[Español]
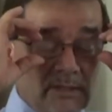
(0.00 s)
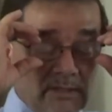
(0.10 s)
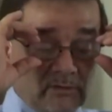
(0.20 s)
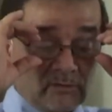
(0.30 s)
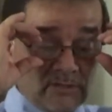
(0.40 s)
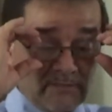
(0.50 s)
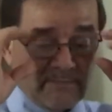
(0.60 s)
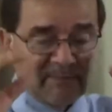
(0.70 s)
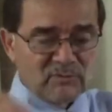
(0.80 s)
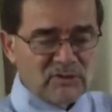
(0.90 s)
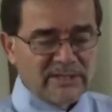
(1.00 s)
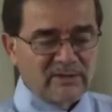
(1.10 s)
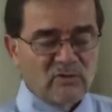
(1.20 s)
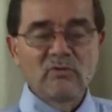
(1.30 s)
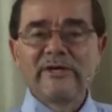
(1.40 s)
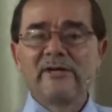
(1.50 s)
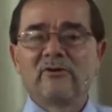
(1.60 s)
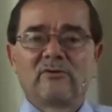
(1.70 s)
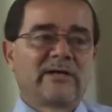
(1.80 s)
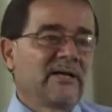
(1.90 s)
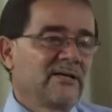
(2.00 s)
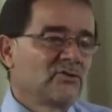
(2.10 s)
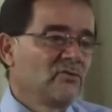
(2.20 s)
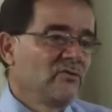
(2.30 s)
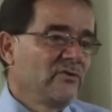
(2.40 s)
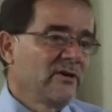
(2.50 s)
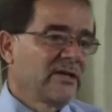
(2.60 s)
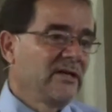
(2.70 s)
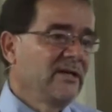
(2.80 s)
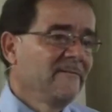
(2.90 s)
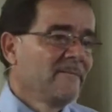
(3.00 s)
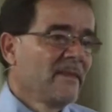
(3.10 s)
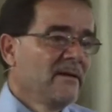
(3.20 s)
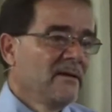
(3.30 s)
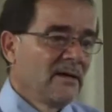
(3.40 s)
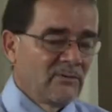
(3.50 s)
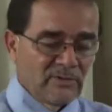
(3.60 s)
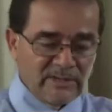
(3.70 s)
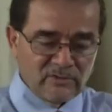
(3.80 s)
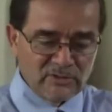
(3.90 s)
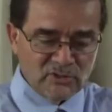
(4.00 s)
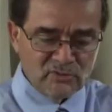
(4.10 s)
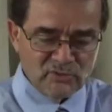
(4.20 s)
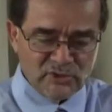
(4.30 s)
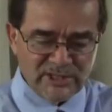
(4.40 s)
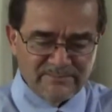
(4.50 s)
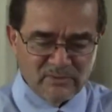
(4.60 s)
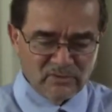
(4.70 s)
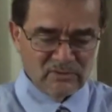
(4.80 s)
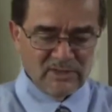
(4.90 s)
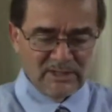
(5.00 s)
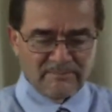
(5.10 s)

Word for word: Entonces vamos a incluirlo en el estudio aquí, aunque no es un símbolo.